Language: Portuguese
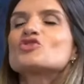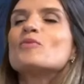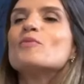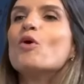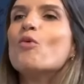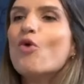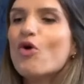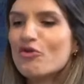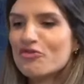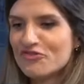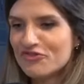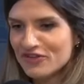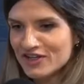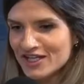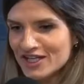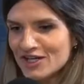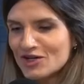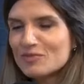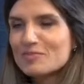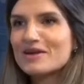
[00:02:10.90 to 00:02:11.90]
comer um
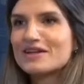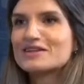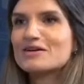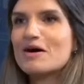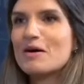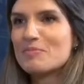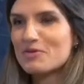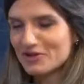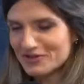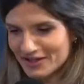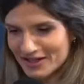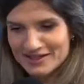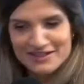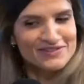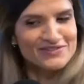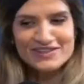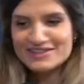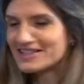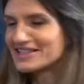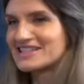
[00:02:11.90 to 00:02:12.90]
ovinho é... para ter uma proteína
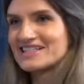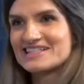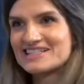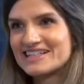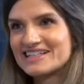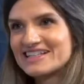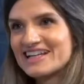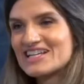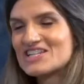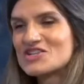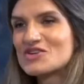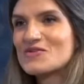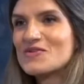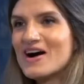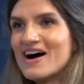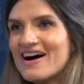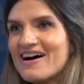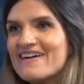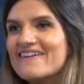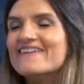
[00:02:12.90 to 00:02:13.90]
que vai dar saciedade igual.
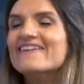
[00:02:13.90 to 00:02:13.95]
Tem